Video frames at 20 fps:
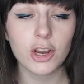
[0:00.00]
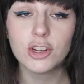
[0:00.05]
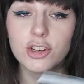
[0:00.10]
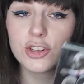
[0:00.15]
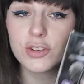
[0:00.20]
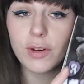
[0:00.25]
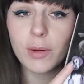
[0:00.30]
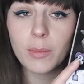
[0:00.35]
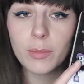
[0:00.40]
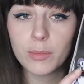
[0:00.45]

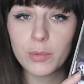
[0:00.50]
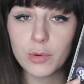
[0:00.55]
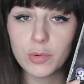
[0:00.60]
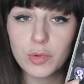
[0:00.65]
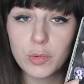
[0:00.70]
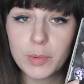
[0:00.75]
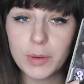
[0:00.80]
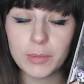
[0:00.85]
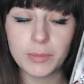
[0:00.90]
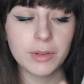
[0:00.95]
j'ai vraiment
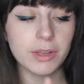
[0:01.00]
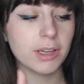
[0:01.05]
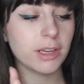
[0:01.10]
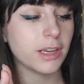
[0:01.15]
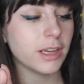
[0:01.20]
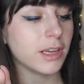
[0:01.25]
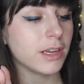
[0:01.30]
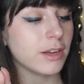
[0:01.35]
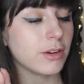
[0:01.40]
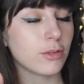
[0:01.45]
beaucoup aimé
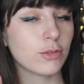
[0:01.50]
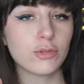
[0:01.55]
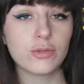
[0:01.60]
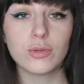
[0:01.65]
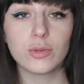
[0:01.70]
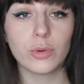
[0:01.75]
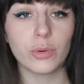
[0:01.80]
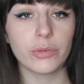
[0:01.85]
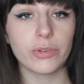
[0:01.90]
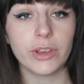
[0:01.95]
et je
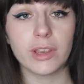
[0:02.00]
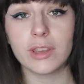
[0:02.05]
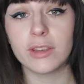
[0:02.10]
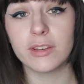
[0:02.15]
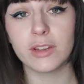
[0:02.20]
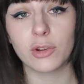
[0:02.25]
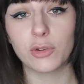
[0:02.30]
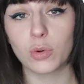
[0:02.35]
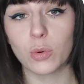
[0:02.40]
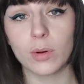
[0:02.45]
vous conseille. Il
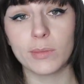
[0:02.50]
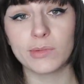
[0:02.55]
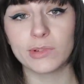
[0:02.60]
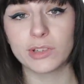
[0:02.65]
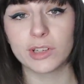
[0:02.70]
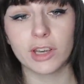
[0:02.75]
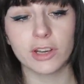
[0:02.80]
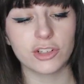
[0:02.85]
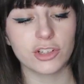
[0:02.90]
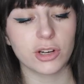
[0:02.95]
y a trois
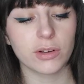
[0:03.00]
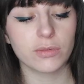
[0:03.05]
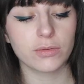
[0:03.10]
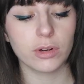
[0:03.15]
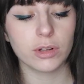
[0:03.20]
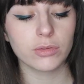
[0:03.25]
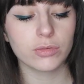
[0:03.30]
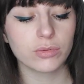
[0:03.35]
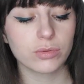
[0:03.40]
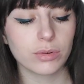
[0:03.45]
mangas à chaque
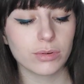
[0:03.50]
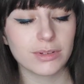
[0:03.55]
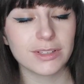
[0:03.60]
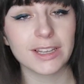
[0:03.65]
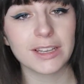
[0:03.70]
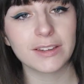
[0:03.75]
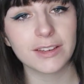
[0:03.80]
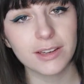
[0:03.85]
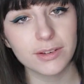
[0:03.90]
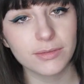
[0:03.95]
fois, donc
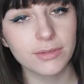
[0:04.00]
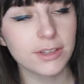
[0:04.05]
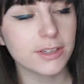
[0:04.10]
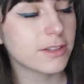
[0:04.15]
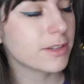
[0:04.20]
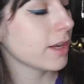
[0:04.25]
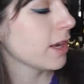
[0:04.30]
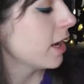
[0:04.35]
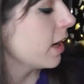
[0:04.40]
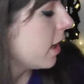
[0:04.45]
ça se lit
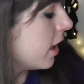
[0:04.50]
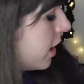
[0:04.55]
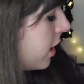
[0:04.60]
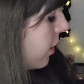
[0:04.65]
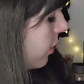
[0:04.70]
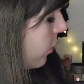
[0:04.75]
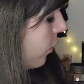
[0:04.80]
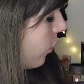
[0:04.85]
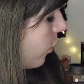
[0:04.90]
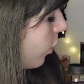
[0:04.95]
vite
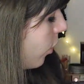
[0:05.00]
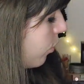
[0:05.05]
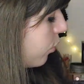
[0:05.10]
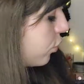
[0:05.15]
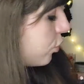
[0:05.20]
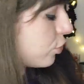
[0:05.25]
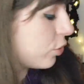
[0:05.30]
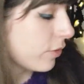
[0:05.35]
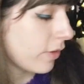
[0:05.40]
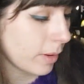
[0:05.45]
et euh, en
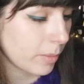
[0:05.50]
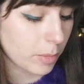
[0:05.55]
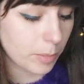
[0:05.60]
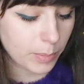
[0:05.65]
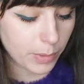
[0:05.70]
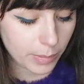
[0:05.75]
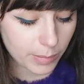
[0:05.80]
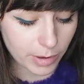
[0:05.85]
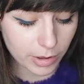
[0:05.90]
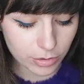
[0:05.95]
plus, c'est vraiment
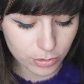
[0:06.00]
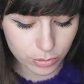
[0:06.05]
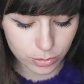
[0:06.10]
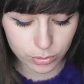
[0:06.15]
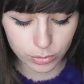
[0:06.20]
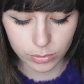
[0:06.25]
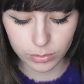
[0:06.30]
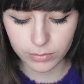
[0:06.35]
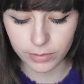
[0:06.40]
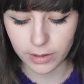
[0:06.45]
pas mal, je
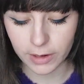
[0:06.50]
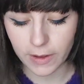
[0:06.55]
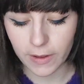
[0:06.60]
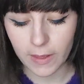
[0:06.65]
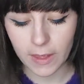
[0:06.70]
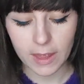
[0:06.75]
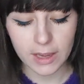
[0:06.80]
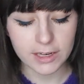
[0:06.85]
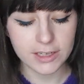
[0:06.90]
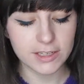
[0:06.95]
trouve.
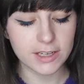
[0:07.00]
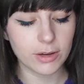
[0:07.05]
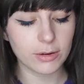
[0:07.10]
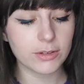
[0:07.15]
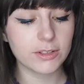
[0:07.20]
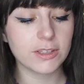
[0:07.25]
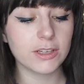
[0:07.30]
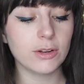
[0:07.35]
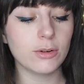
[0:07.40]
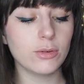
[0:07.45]
J'ai
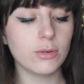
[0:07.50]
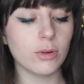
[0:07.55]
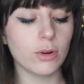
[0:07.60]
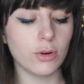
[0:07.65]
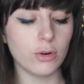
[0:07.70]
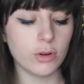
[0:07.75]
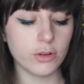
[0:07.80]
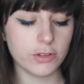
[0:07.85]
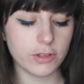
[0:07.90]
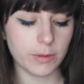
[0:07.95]
aussi lu
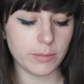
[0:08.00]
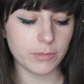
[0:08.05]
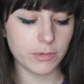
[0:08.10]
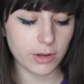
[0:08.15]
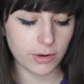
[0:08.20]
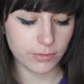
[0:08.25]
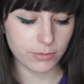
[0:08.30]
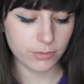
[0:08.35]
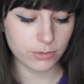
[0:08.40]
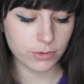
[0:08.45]
le tome
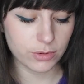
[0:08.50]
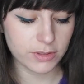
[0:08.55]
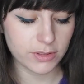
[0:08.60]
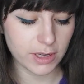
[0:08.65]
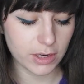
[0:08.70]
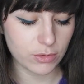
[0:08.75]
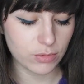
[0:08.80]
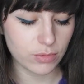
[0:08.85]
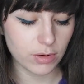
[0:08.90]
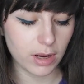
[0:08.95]
9 de
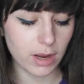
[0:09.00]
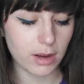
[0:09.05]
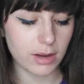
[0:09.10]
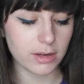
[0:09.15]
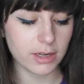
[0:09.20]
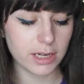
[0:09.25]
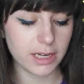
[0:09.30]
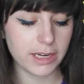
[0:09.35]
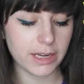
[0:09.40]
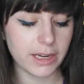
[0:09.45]

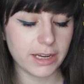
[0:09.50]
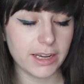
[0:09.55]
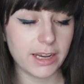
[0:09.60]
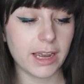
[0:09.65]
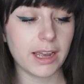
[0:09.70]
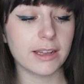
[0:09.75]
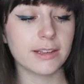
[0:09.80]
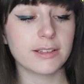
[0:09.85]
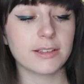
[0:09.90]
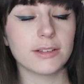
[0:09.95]
Sakura Clear
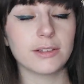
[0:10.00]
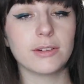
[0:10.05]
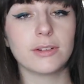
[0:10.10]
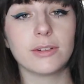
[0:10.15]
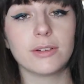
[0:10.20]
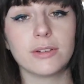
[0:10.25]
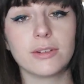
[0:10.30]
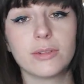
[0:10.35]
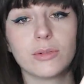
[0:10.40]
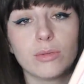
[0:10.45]
Card.
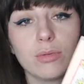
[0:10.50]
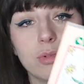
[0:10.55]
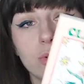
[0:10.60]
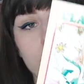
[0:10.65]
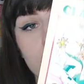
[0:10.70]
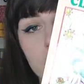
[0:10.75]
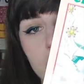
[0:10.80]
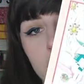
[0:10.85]
Euh, donc euh,